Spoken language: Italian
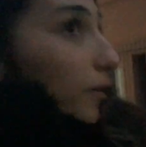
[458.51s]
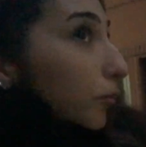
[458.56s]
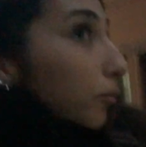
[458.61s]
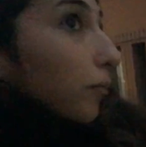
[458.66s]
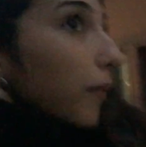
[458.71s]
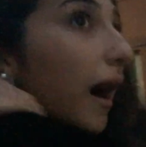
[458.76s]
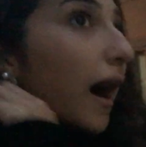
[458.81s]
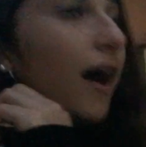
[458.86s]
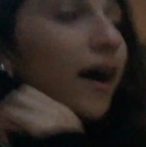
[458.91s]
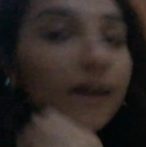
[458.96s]

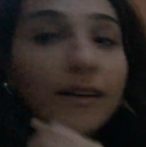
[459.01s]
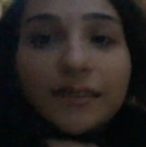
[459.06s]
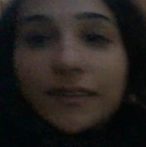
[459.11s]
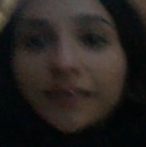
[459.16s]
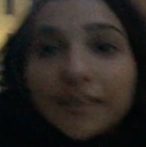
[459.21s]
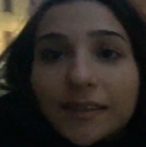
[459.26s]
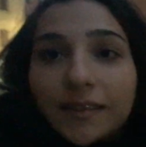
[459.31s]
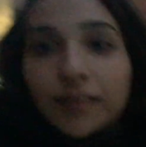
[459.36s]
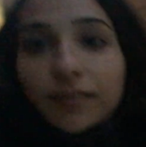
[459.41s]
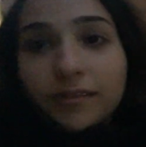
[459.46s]
ma
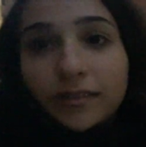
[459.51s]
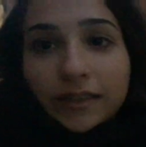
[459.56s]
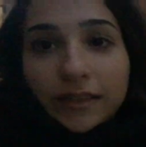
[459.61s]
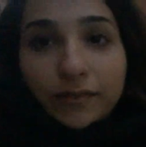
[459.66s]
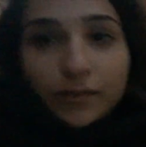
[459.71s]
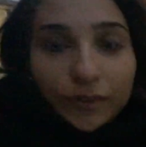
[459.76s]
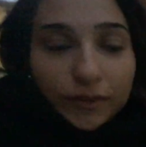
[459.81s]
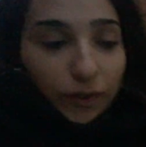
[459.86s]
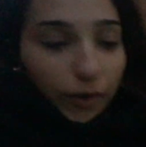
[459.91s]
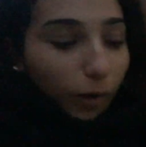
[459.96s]
eh,
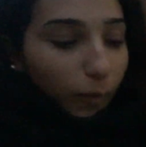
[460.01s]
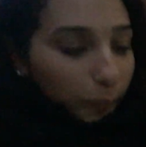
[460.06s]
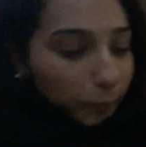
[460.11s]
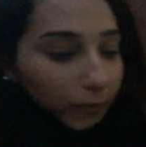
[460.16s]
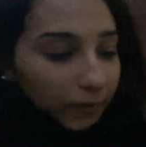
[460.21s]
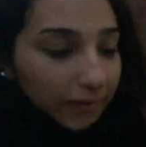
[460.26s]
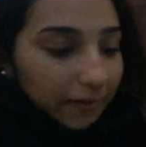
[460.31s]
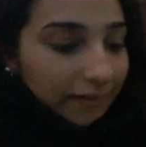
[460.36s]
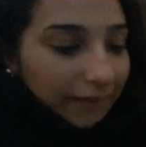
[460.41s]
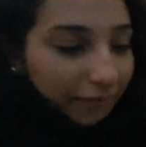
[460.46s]
volevo
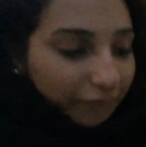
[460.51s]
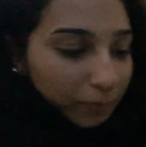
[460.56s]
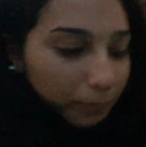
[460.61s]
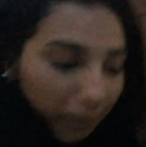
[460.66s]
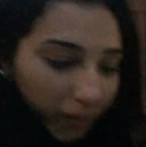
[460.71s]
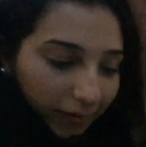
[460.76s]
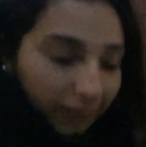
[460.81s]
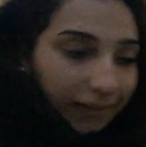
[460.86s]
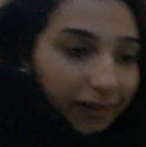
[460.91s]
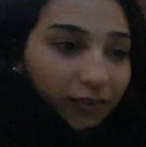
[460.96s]
troppo rendervi
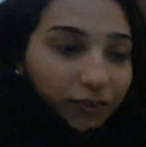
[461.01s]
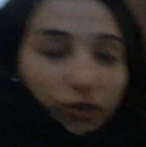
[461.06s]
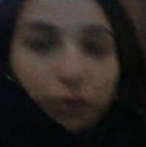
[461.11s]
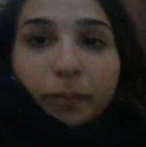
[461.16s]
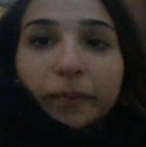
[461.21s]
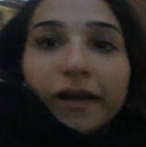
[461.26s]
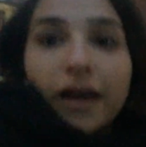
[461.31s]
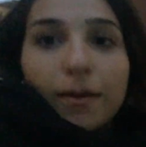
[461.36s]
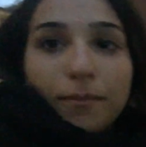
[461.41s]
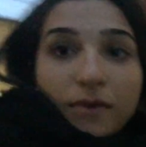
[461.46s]

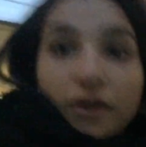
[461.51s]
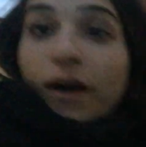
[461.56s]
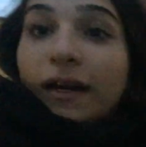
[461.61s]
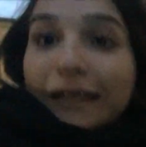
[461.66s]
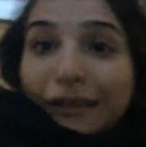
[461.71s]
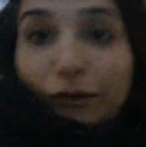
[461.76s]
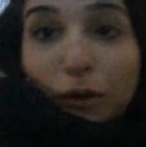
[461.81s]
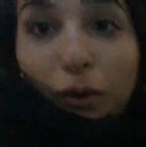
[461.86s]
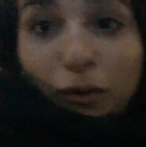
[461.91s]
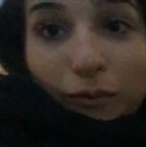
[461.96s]
partecipi al mio
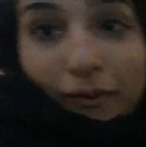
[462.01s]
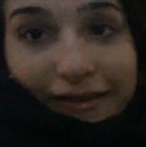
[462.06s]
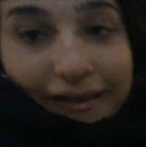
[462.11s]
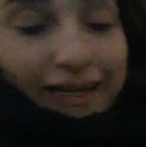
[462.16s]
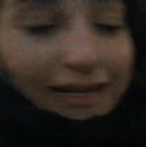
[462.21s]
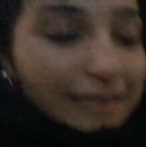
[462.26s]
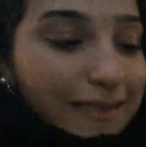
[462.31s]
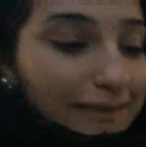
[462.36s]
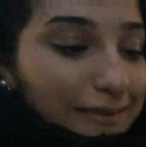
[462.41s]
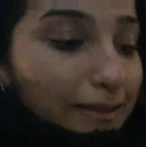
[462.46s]
ritorno a
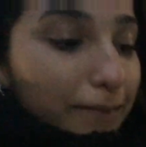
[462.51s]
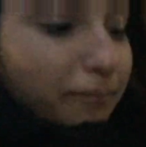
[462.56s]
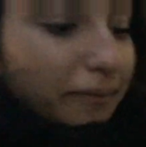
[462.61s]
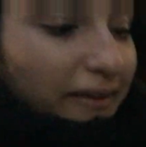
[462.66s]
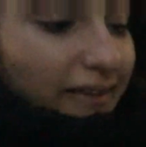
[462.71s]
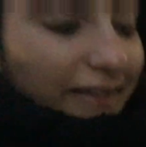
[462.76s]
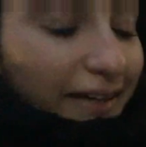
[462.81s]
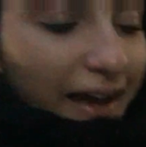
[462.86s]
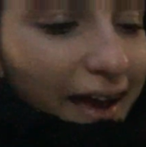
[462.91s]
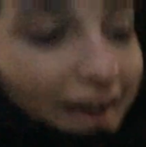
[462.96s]
casa
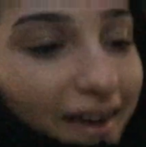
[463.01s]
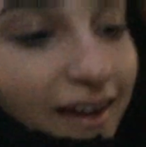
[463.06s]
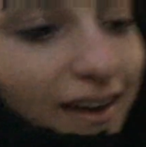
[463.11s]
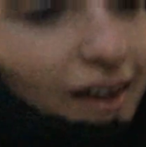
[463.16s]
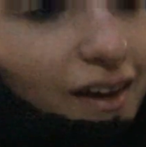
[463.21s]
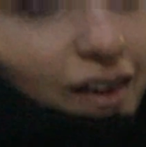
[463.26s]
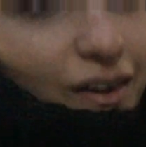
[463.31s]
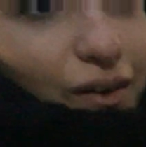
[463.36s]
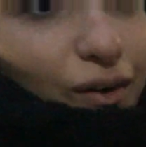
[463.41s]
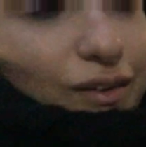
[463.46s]
perché
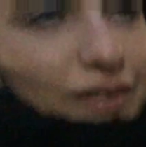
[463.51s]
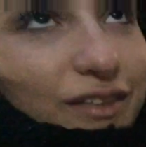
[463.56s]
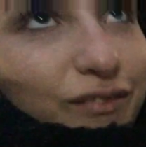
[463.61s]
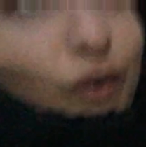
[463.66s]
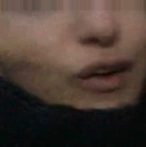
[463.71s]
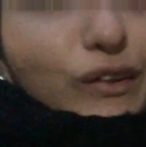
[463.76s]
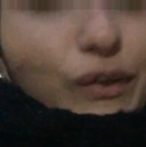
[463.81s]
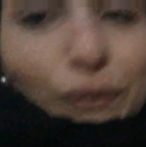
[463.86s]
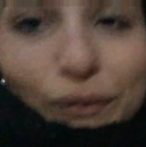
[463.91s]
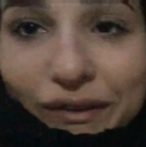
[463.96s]
ogni
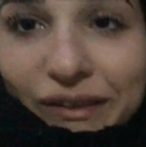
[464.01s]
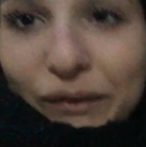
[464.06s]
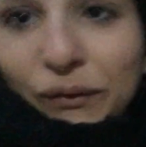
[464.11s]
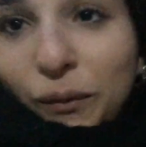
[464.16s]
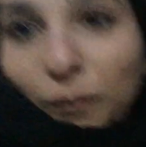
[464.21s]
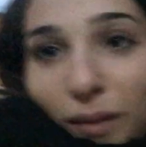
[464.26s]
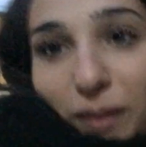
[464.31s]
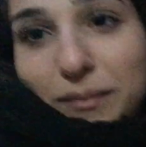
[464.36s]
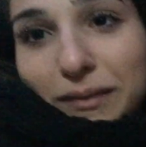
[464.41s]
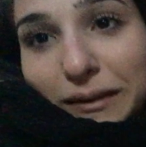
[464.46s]
volta lo
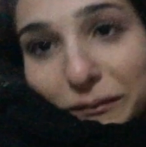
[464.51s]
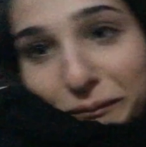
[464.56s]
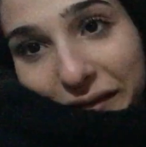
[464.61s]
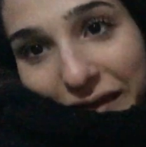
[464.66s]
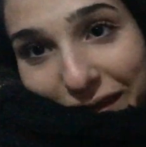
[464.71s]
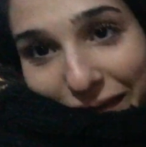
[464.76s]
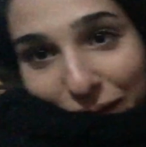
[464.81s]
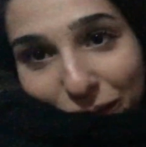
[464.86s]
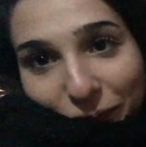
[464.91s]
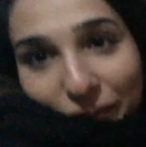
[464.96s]
dico ma mi
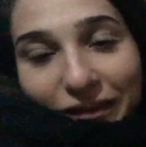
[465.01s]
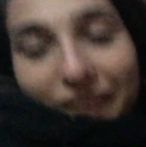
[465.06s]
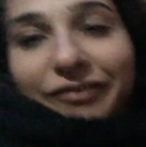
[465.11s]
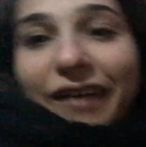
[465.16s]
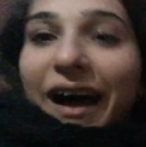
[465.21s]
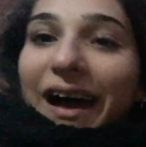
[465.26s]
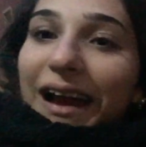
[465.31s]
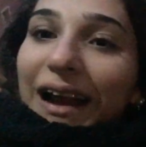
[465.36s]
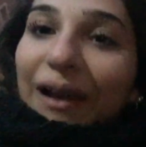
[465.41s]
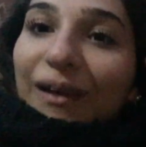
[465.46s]
dimentico di
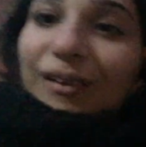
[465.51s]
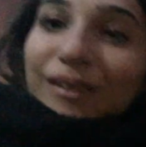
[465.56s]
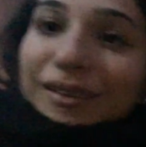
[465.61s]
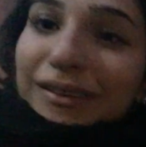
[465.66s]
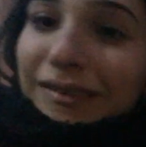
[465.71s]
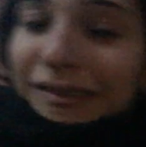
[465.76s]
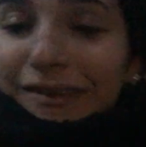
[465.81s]
farlo.